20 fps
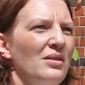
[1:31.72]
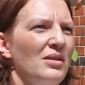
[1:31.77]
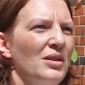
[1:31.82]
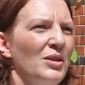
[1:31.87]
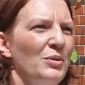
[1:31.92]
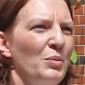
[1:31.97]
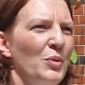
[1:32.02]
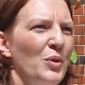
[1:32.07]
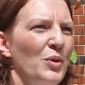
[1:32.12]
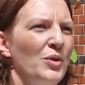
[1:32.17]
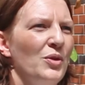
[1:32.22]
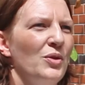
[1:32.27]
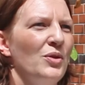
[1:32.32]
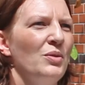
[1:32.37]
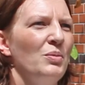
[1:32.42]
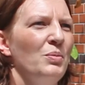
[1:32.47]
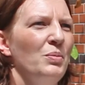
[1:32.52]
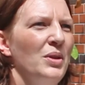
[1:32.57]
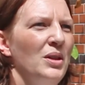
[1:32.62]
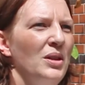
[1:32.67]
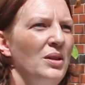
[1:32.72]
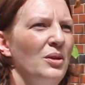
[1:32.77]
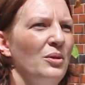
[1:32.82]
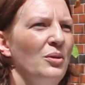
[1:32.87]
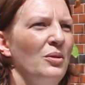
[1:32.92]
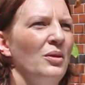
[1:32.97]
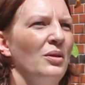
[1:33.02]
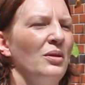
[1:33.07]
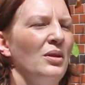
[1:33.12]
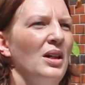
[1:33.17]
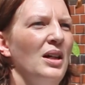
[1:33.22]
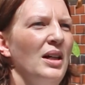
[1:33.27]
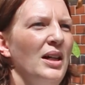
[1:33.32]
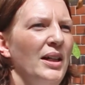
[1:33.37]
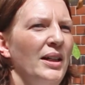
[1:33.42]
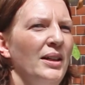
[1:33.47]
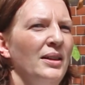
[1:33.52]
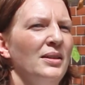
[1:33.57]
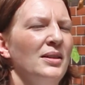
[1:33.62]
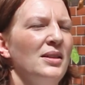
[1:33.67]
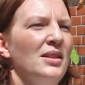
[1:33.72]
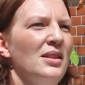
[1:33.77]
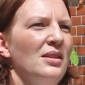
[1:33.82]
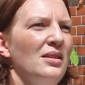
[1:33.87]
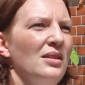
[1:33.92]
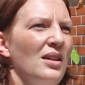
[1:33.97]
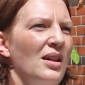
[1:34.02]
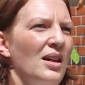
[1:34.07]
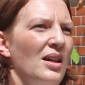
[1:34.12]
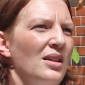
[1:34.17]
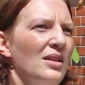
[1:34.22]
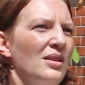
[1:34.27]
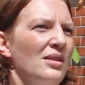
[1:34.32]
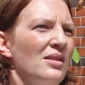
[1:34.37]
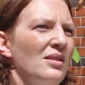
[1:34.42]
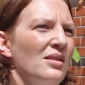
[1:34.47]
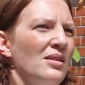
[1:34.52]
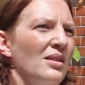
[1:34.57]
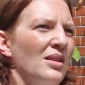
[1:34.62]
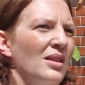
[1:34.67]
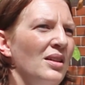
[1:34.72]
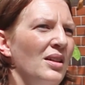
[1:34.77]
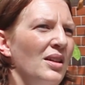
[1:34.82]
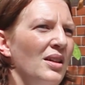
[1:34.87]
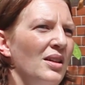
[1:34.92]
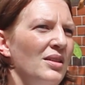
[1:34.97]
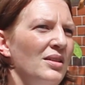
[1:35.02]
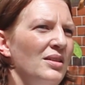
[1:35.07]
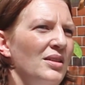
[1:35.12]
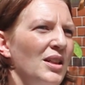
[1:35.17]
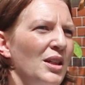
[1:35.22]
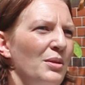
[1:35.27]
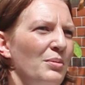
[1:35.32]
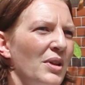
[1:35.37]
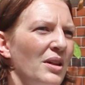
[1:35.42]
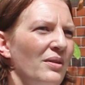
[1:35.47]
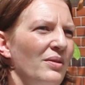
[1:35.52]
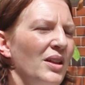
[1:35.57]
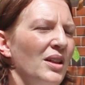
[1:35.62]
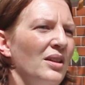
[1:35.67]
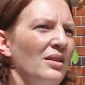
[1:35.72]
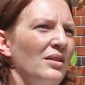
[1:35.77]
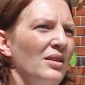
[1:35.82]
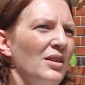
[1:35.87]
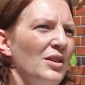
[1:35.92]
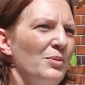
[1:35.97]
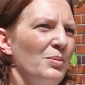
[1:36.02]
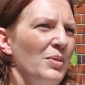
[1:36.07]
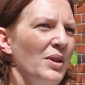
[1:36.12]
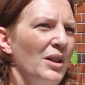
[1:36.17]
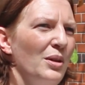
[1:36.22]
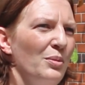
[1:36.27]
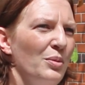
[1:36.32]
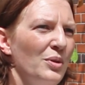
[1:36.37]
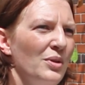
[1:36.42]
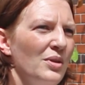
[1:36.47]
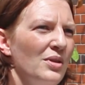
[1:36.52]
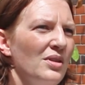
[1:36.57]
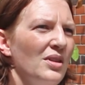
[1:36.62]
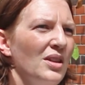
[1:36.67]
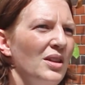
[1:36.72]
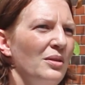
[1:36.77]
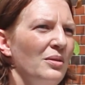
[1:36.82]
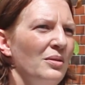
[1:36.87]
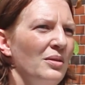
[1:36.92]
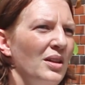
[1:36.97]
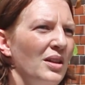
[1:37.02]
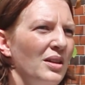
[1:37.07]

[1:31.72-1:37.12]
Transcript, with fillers: Sicht muss Bildung ein zentrales Thema werden, das bei der Bundesregierung